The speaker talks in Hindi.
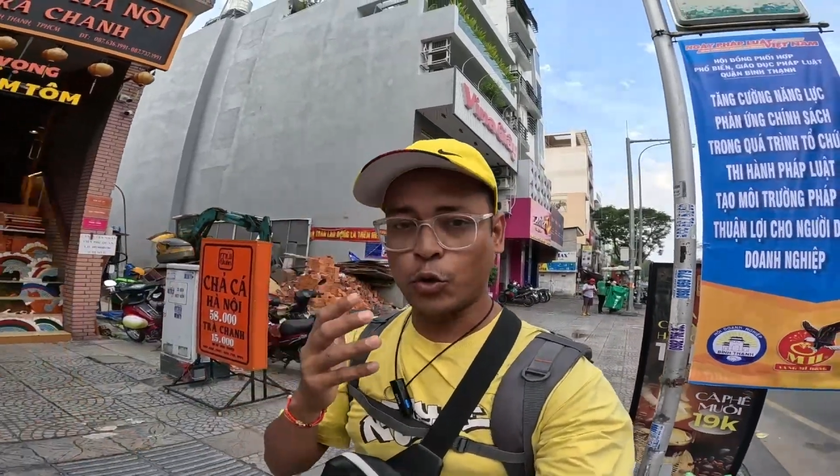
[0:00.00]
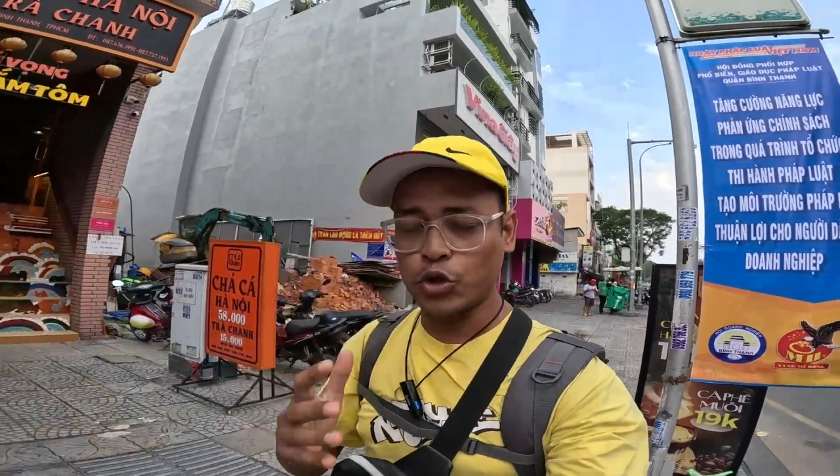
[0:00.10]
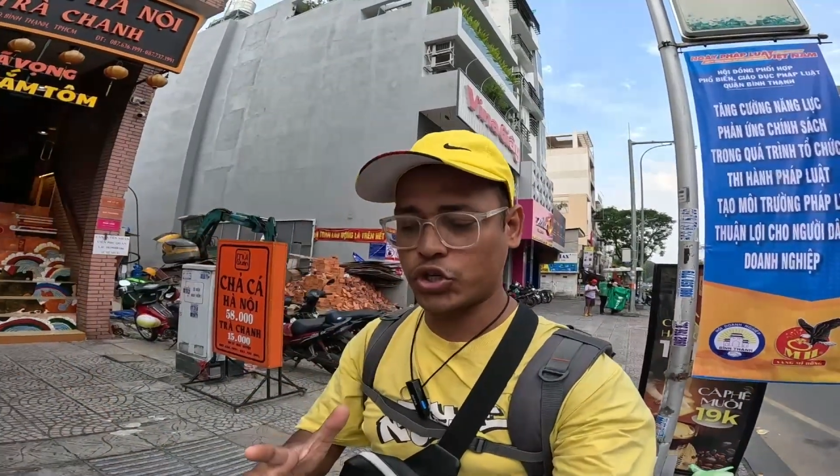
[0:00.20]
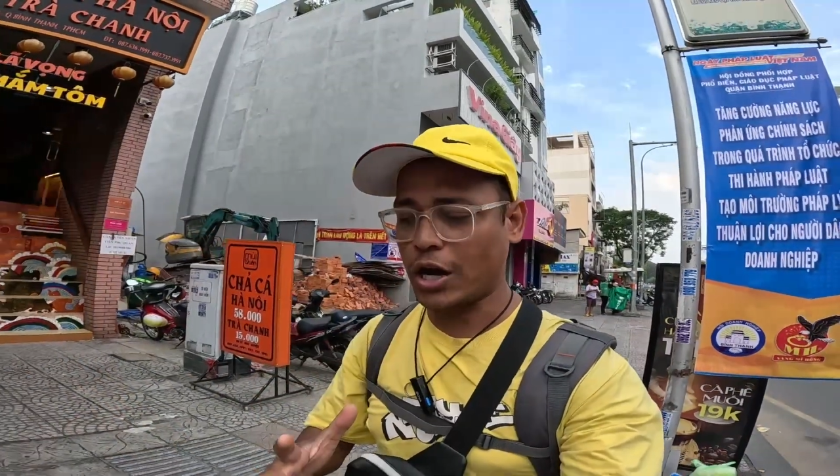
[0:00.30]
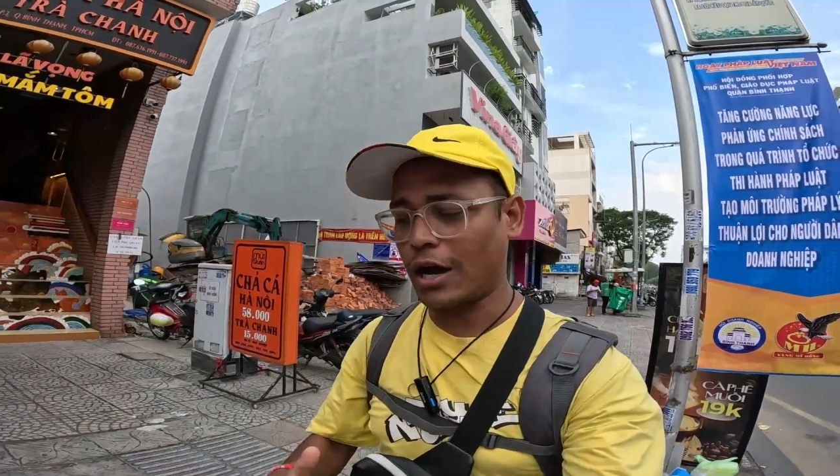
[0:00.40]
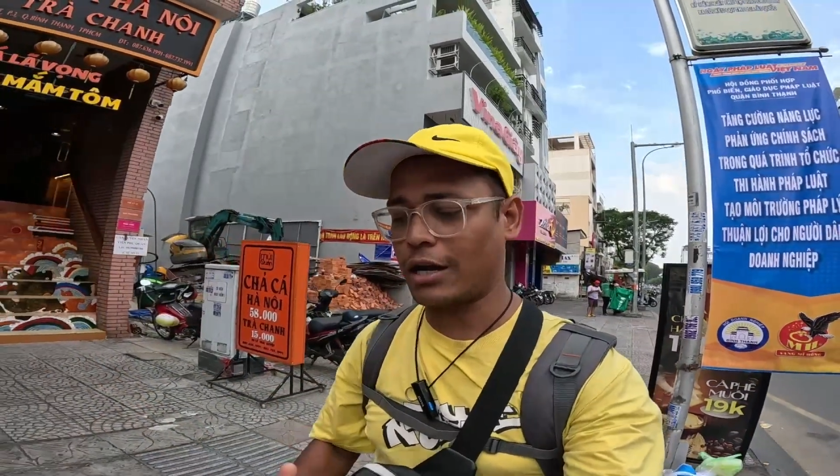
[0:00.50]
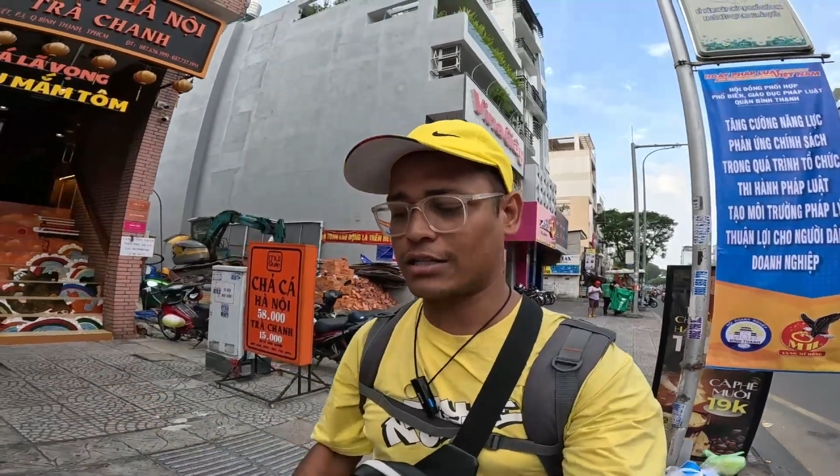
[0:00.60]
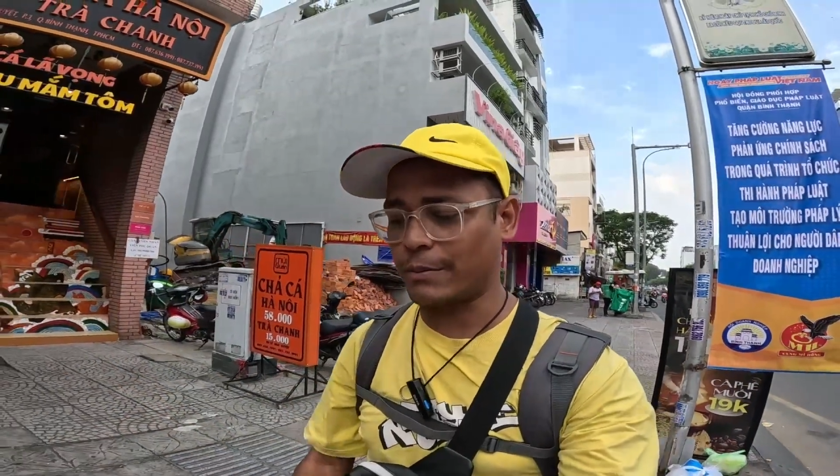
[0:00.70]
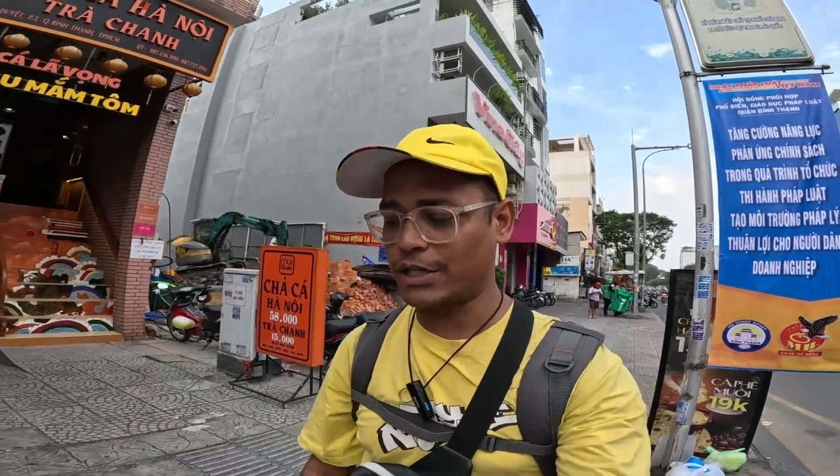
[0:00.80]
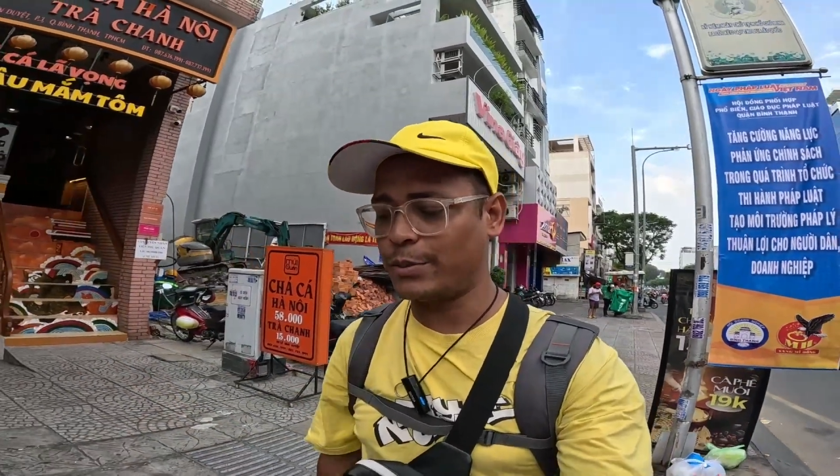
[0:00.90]
कुछ खाना
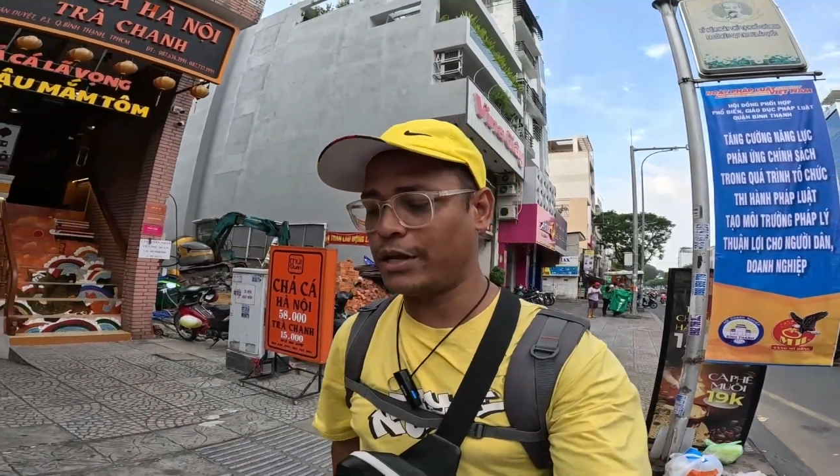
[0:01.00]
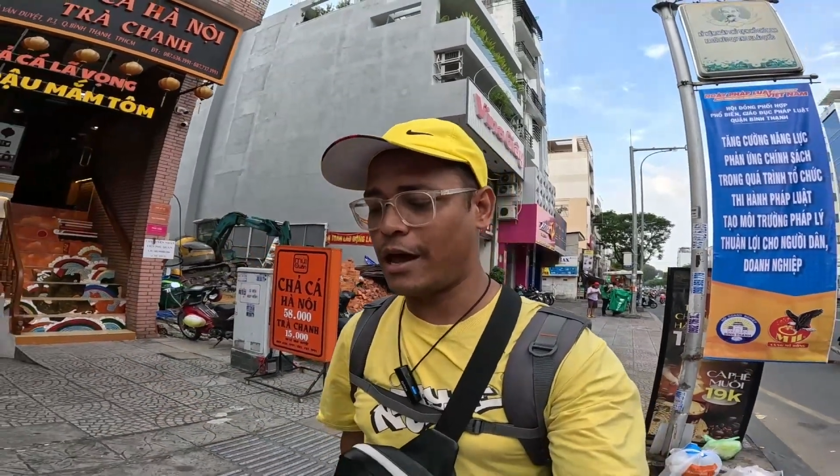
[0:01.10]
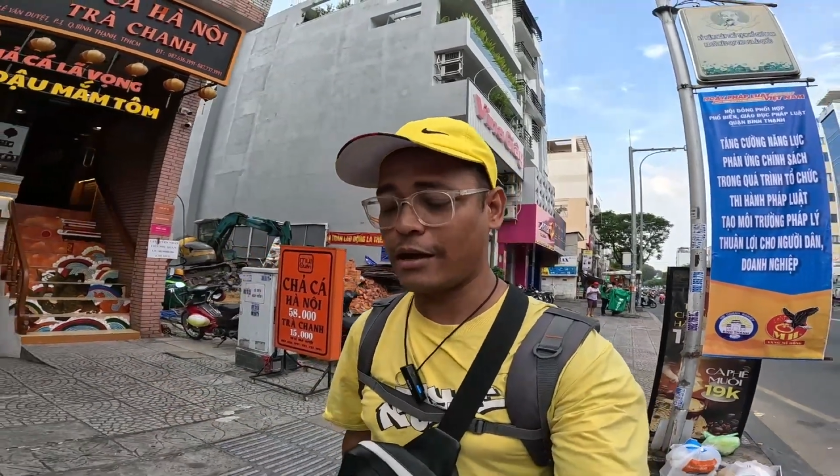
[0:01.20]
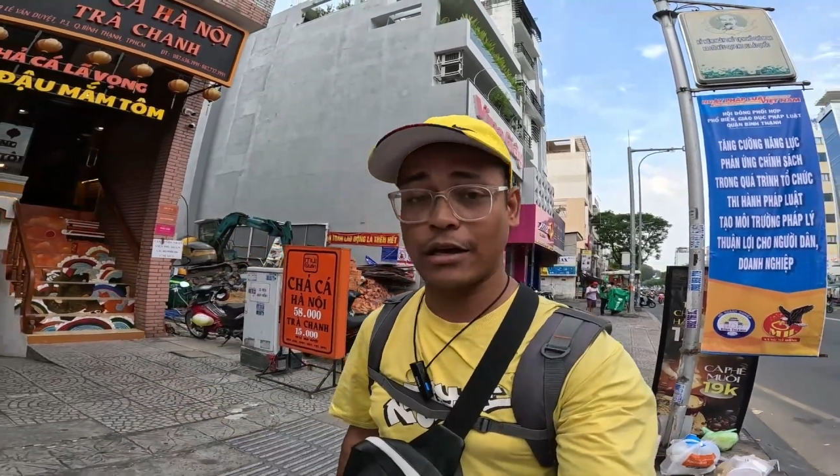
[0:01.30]
समझ में नहीं आया